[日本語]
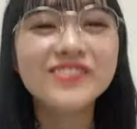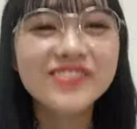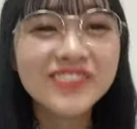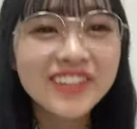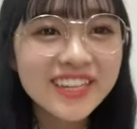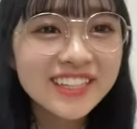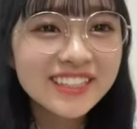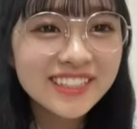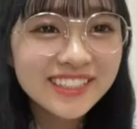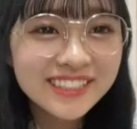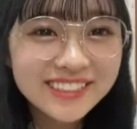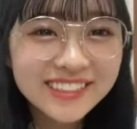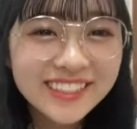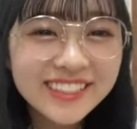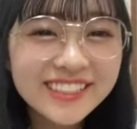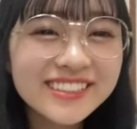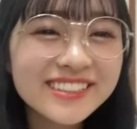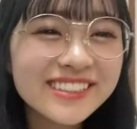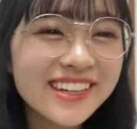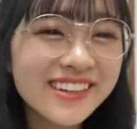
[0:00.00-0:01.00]
う見えなく
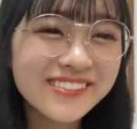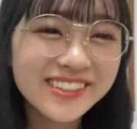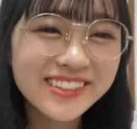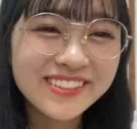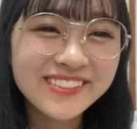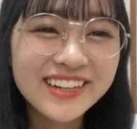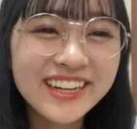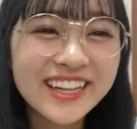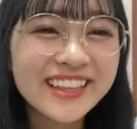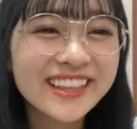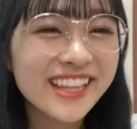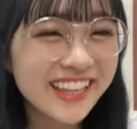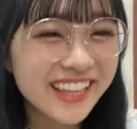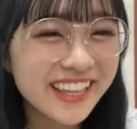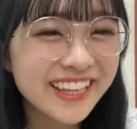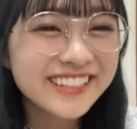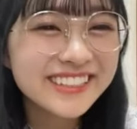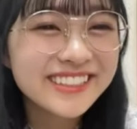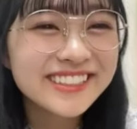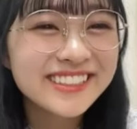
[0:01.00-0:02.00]
なるぐらいまで笑って
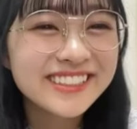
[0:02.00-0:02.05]
ね。